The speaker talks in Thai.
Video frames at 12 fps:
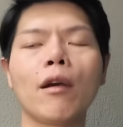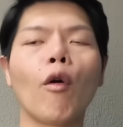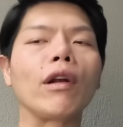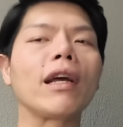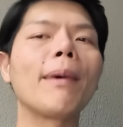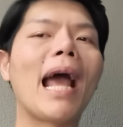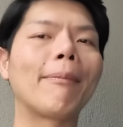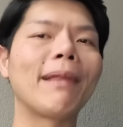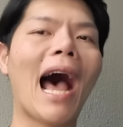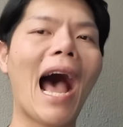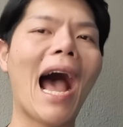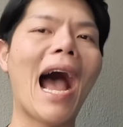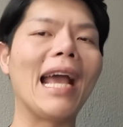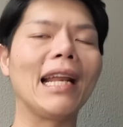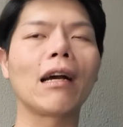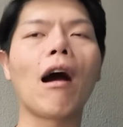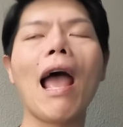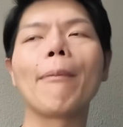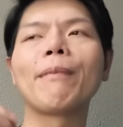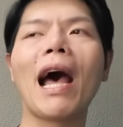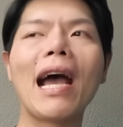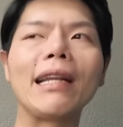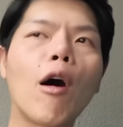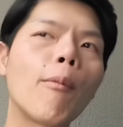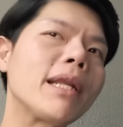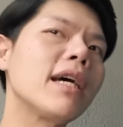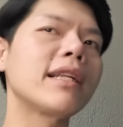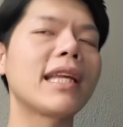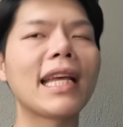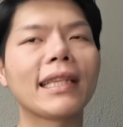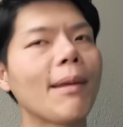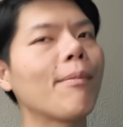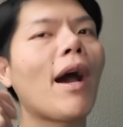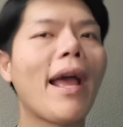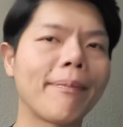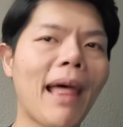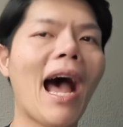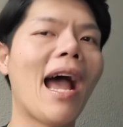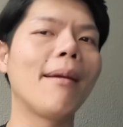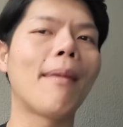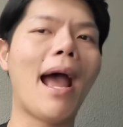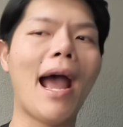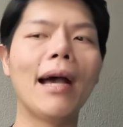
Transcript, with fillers: คนก็ไปแอบถ่ายแล้วก็แอบถ่ายน้องไปเดินเกติมก็แอบถ่ายมา